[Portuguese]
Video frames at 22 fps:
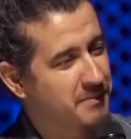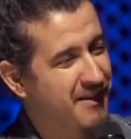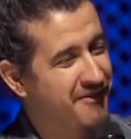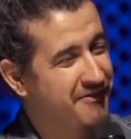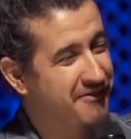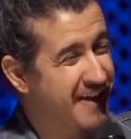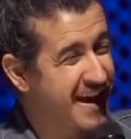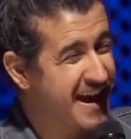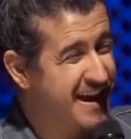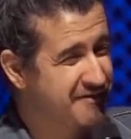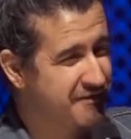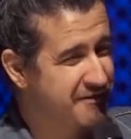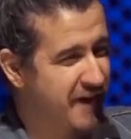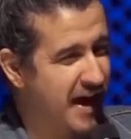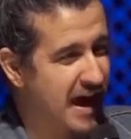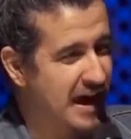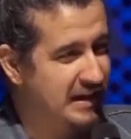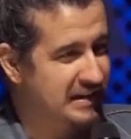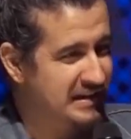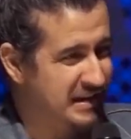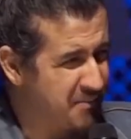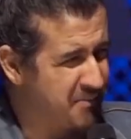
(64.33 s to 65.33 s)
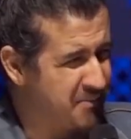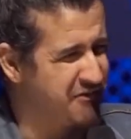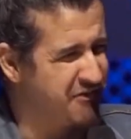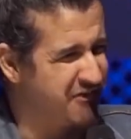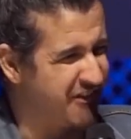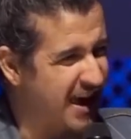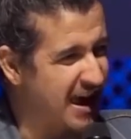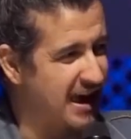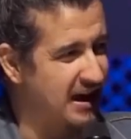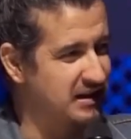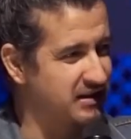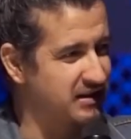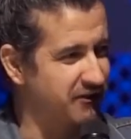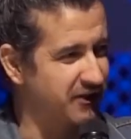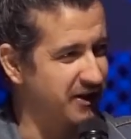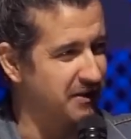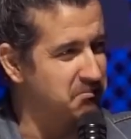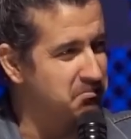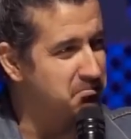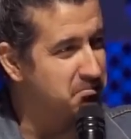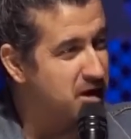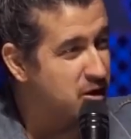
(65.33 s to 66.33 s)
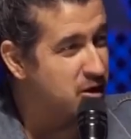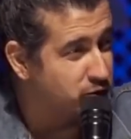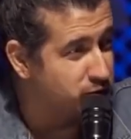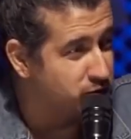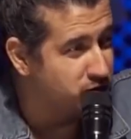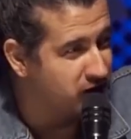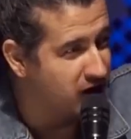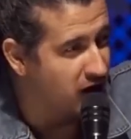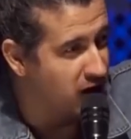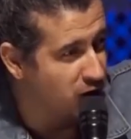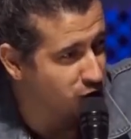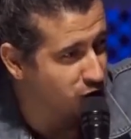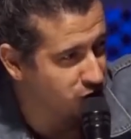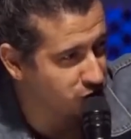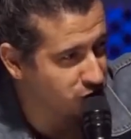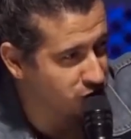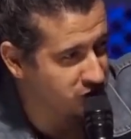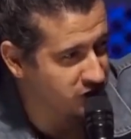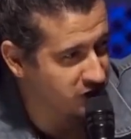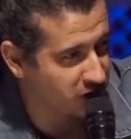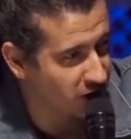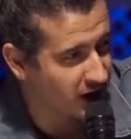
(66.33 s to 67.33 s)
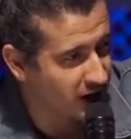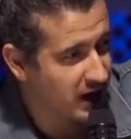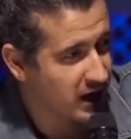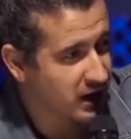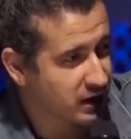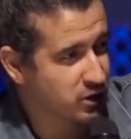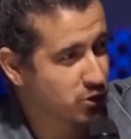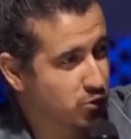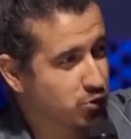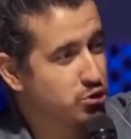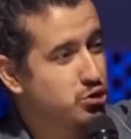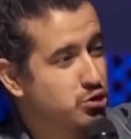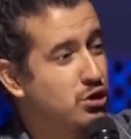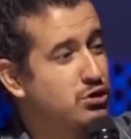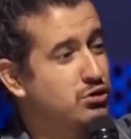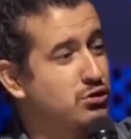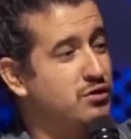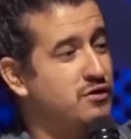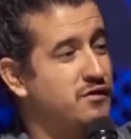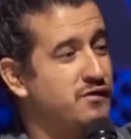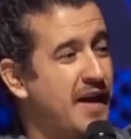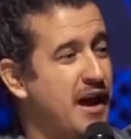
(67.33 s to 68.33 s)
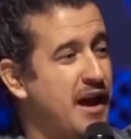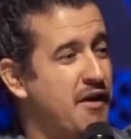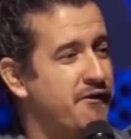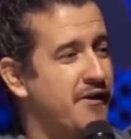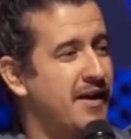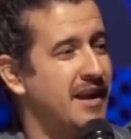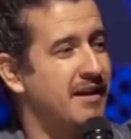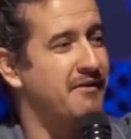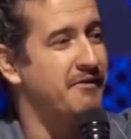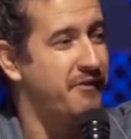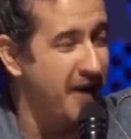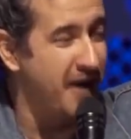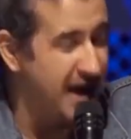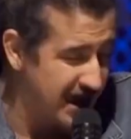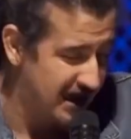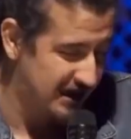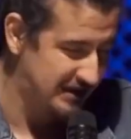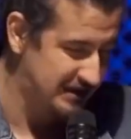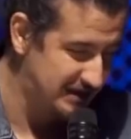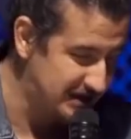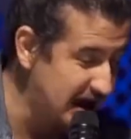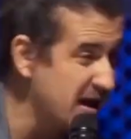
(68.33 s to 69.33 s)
nós, mas véia, véia. Sabe véia que você fala, meu Deus do céu. Que os outros véios falam, véia,